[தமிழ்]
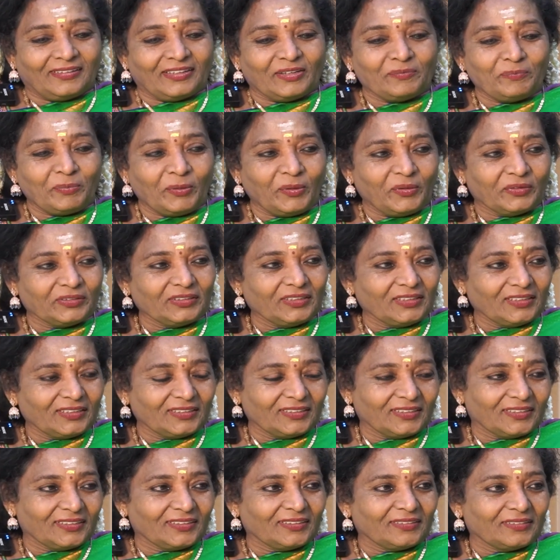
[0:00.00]
இப்போ வந்து
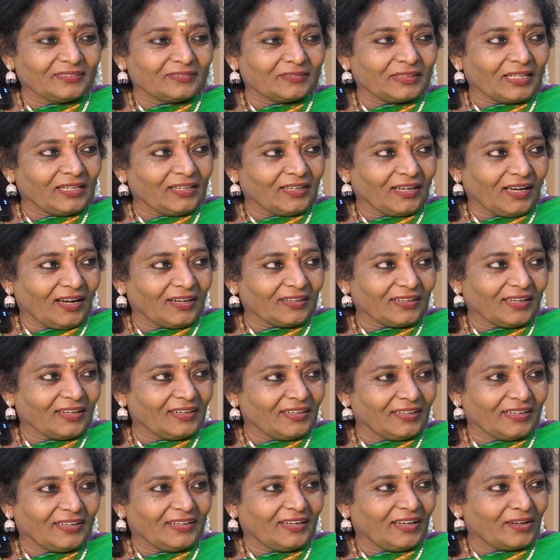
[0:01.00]

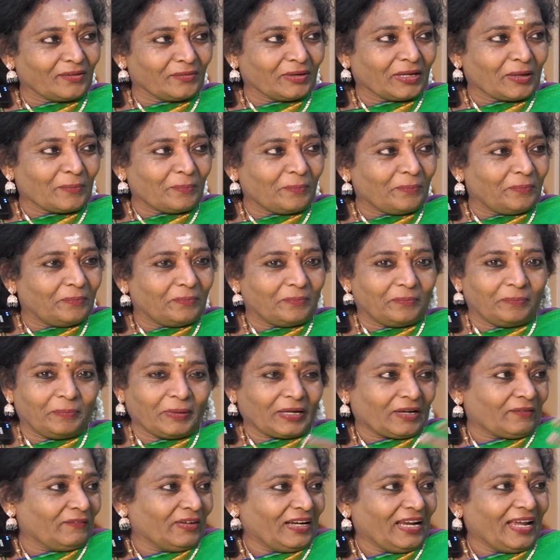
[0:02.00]
தெலுங்கானால எல்லாரும் நீங்க
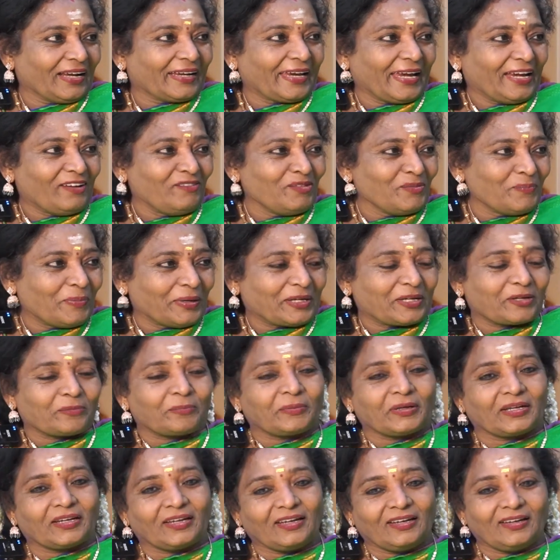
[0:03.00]
பரவலா
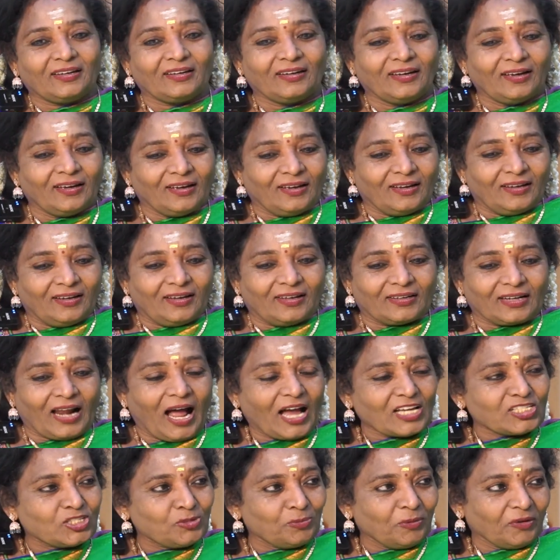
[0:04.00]
கேள்விப்பட்டிருப்பீங்க
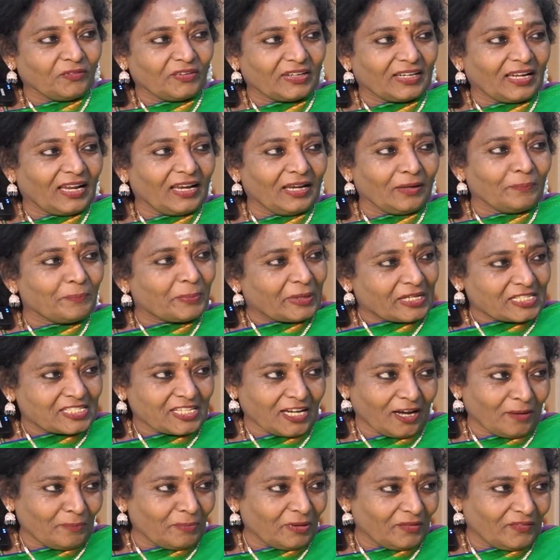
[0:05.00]
ராஜ்பவன் அல்ல
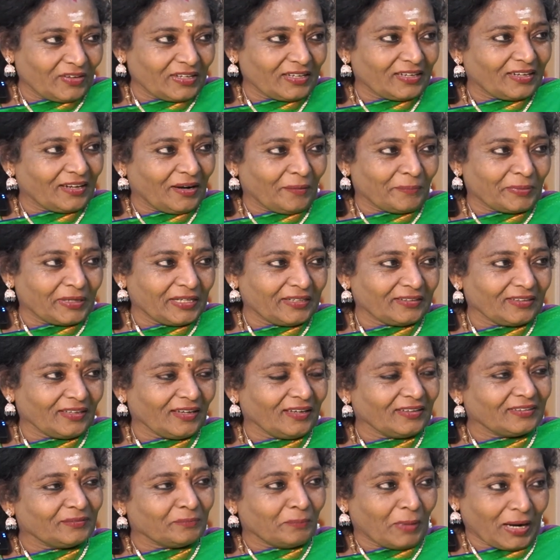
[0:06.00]
பிரஜாபவன் அப்படின்னு
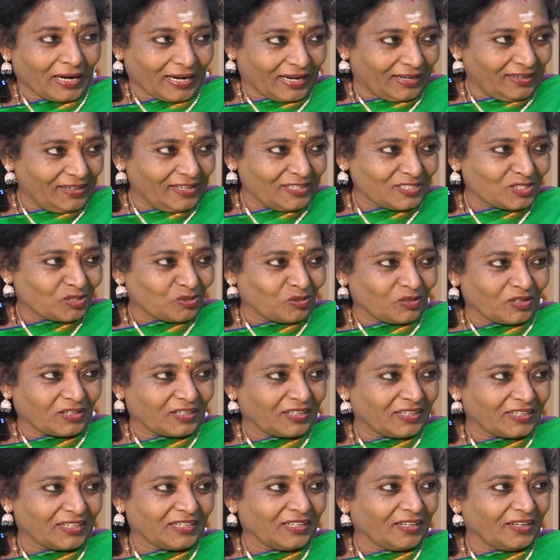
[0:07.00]
தான் அது மக்களே
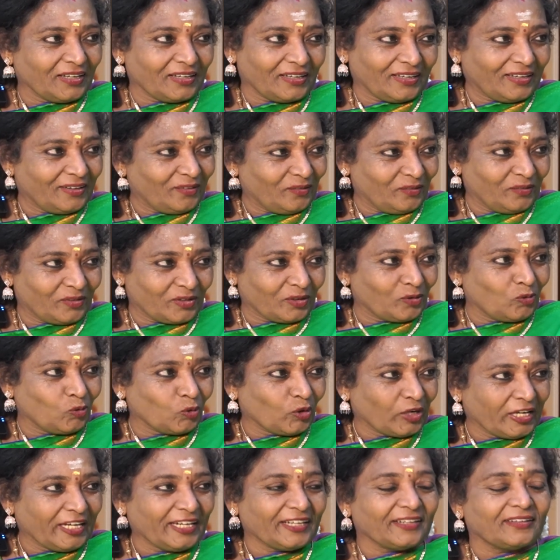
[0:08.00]
சொல்லுகிற ஒரு
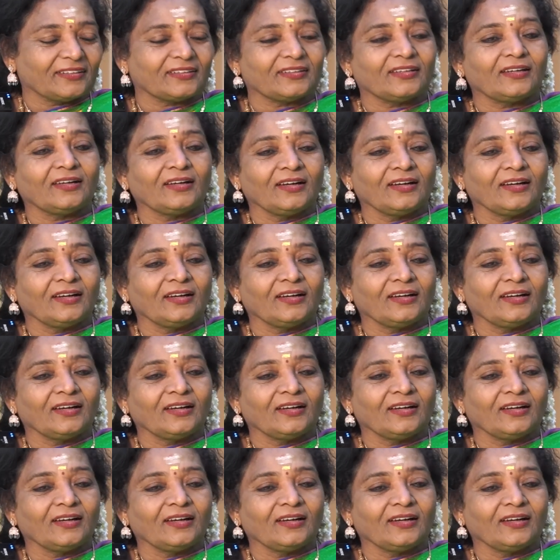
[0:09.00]
குறியீடு